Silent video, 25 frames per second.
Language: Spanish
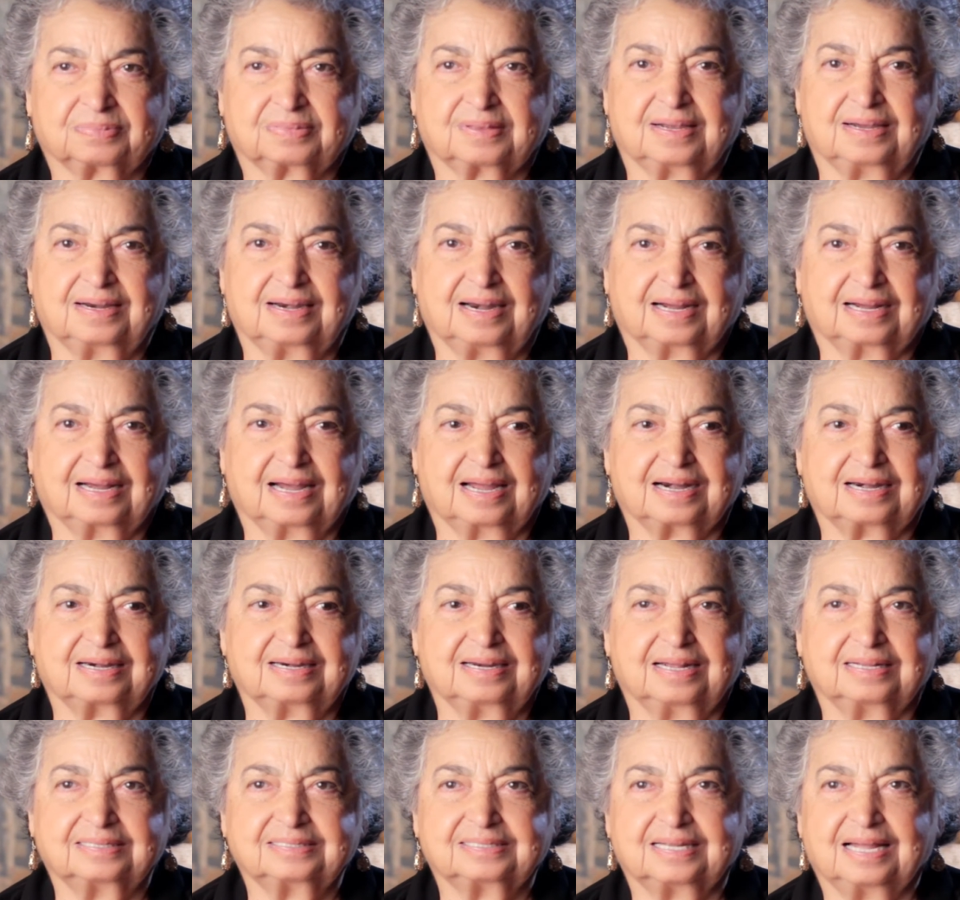la
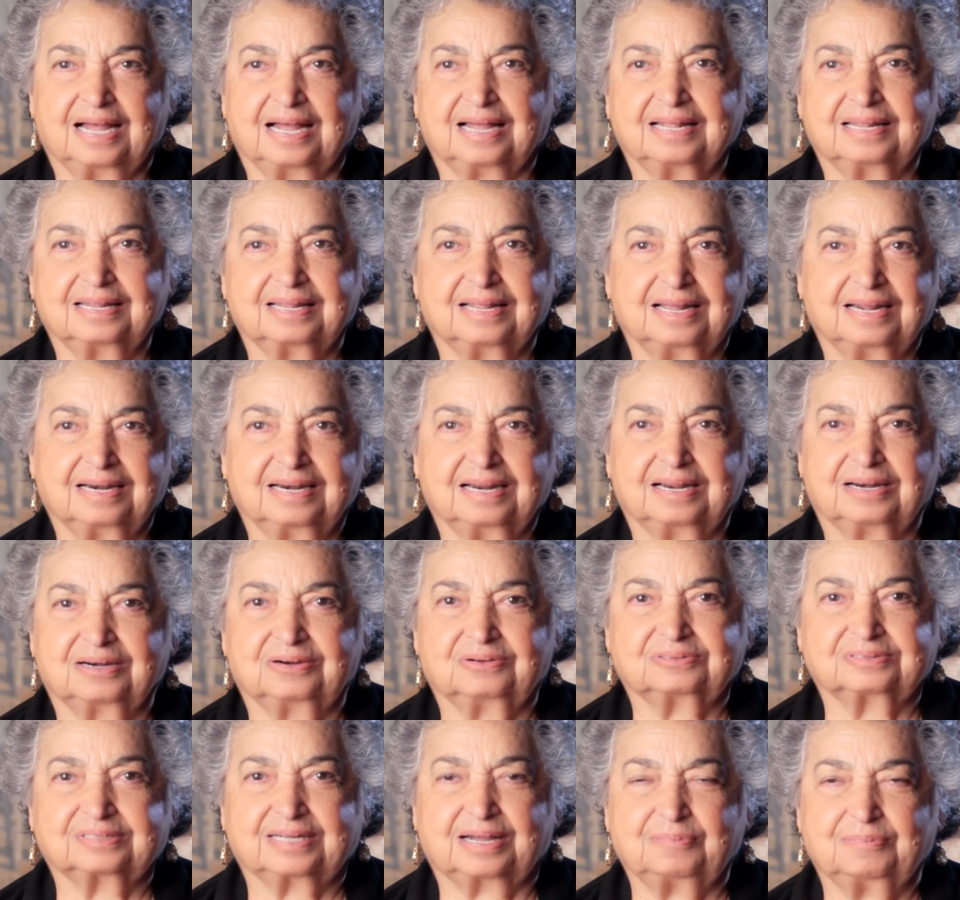carne asada,
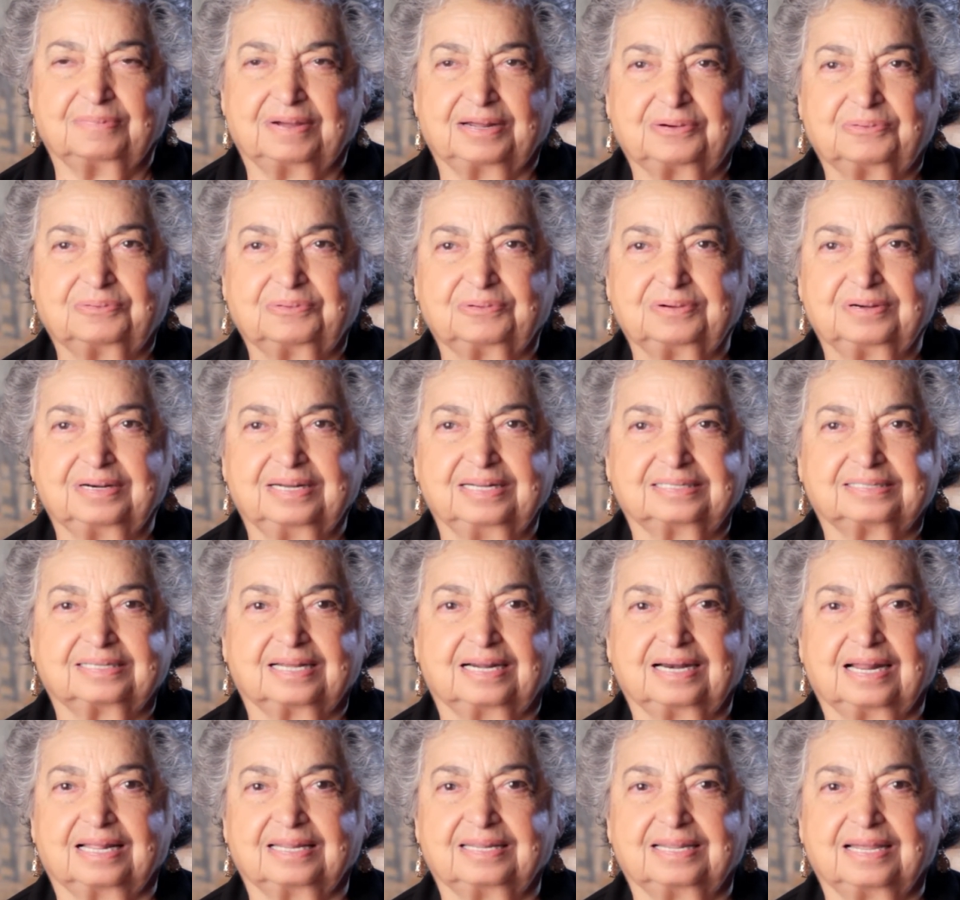los camarones
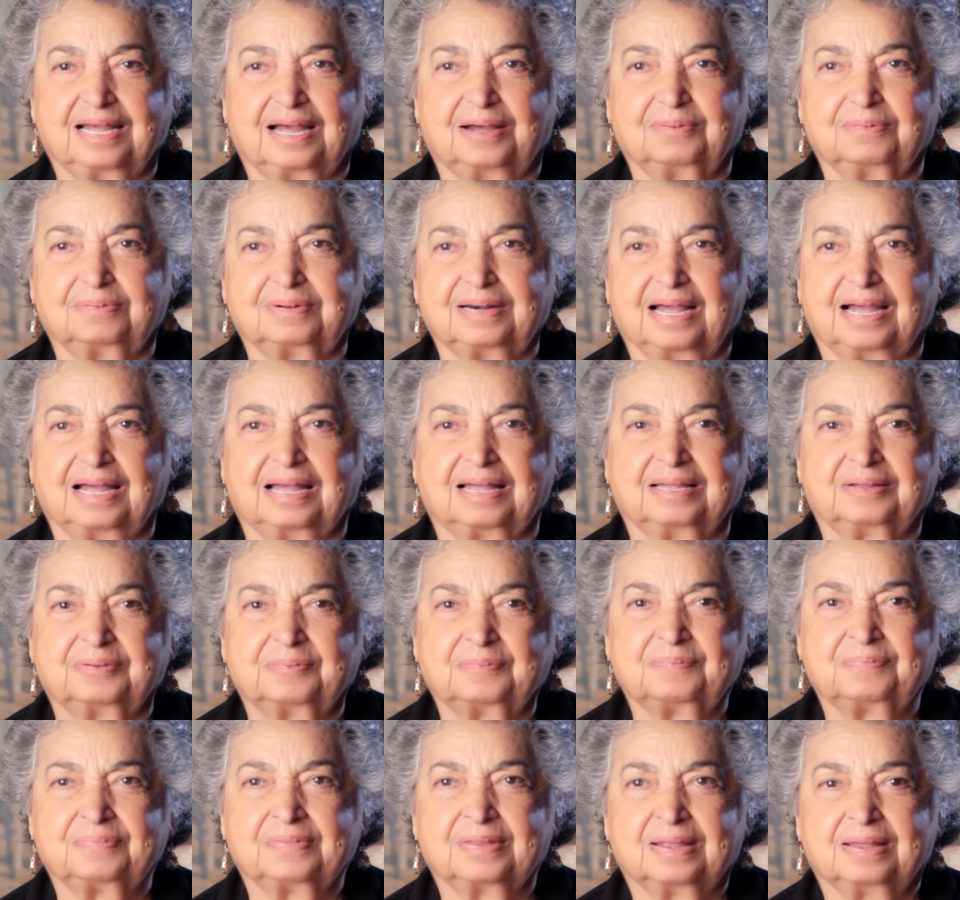a la diabla.
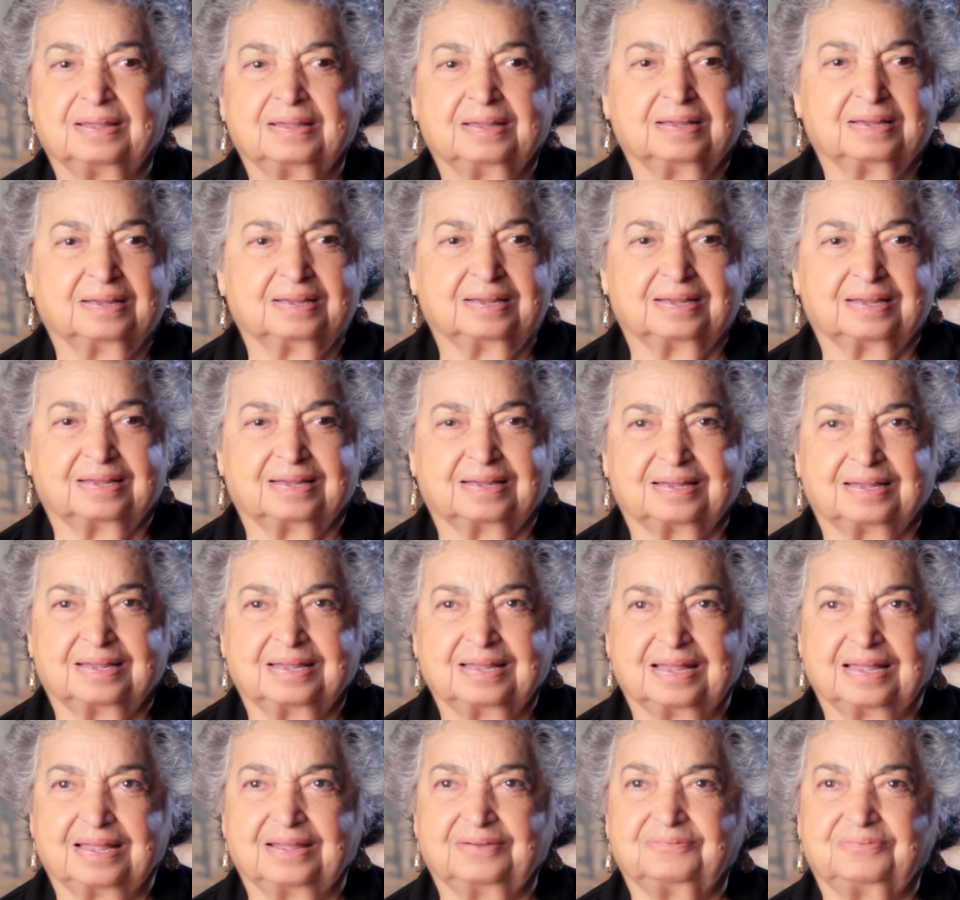
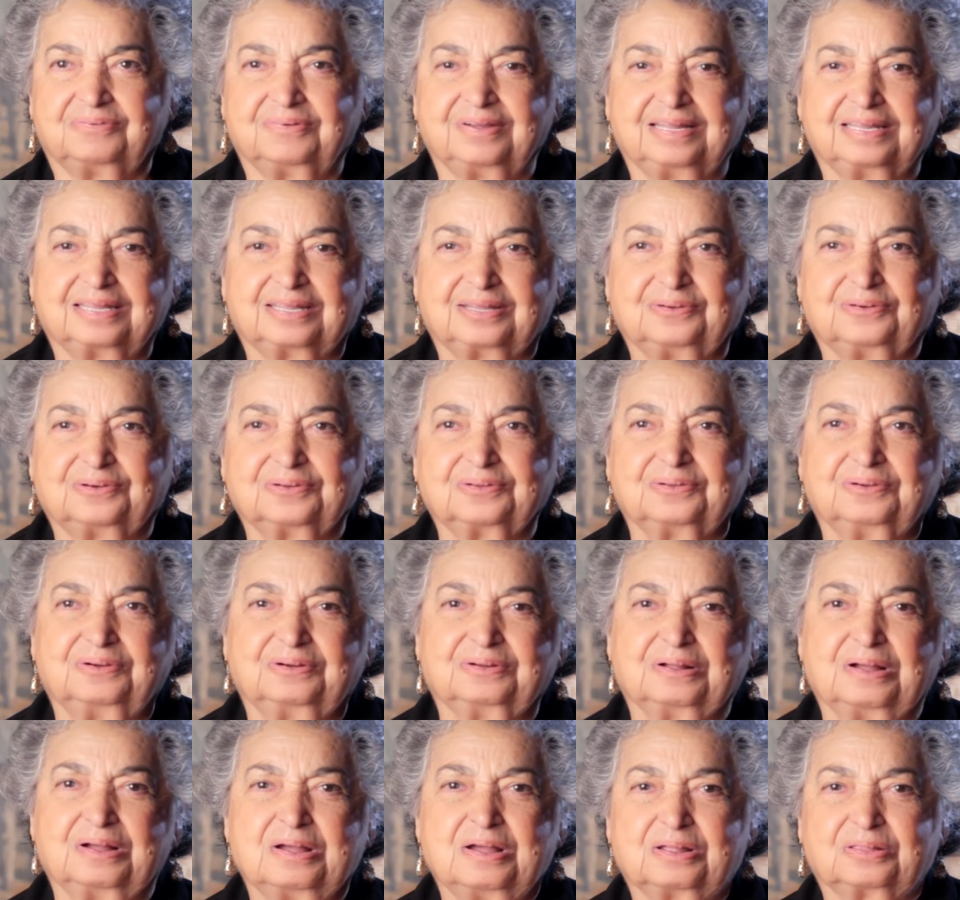En fin, todo,
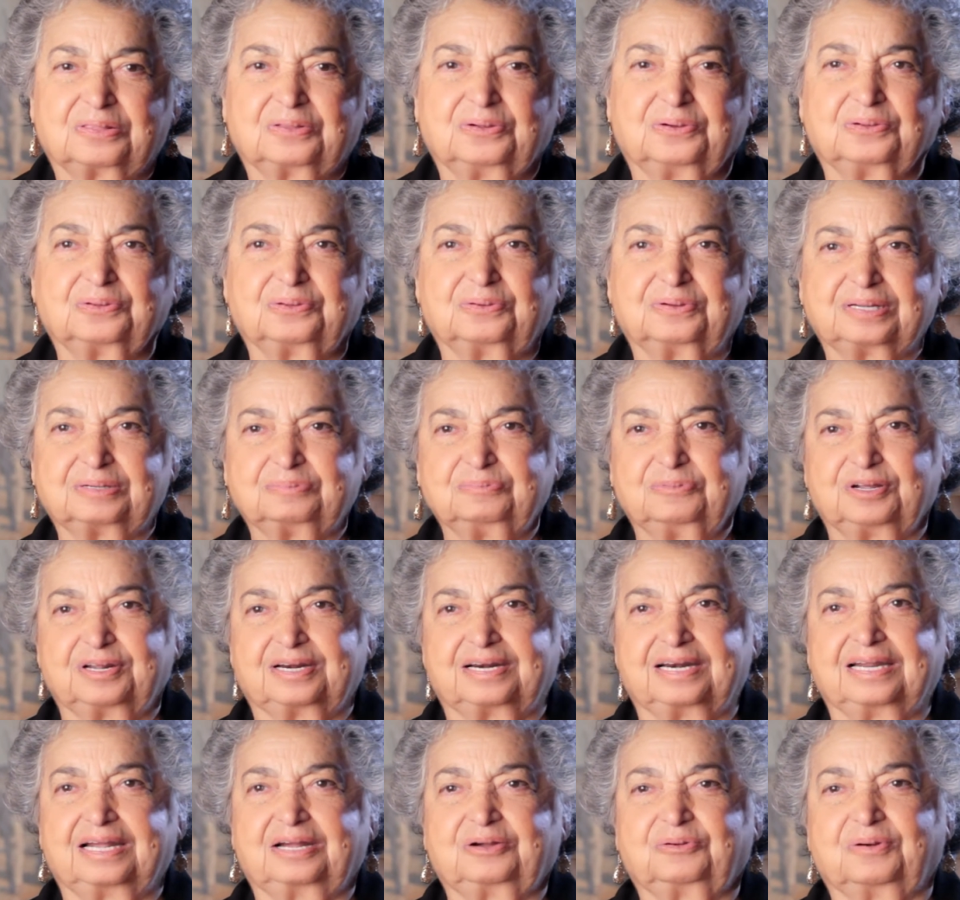todo es muy
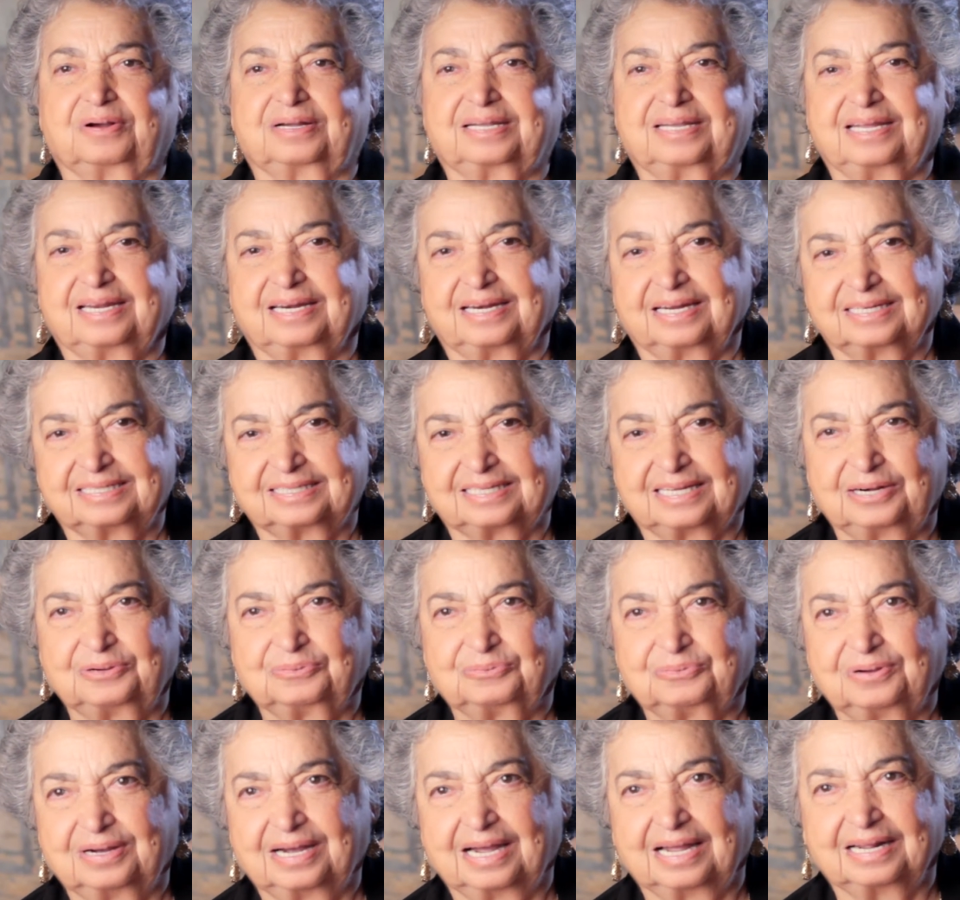rico aquí en este
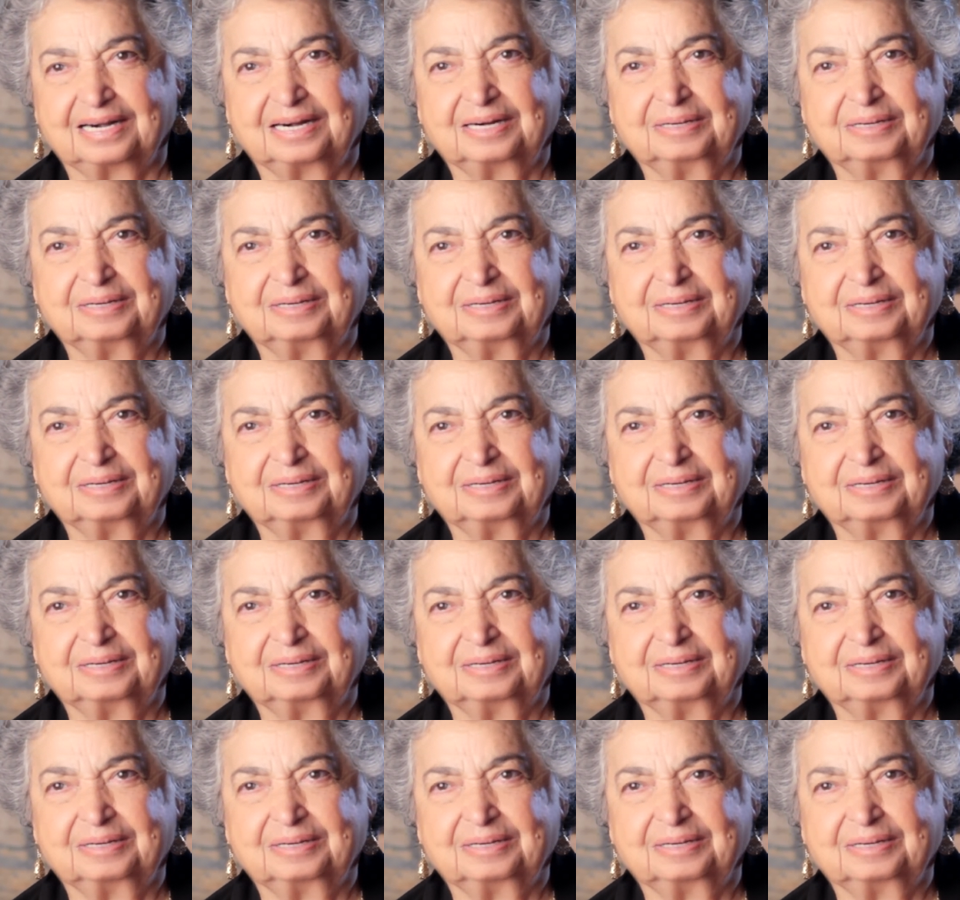lugar.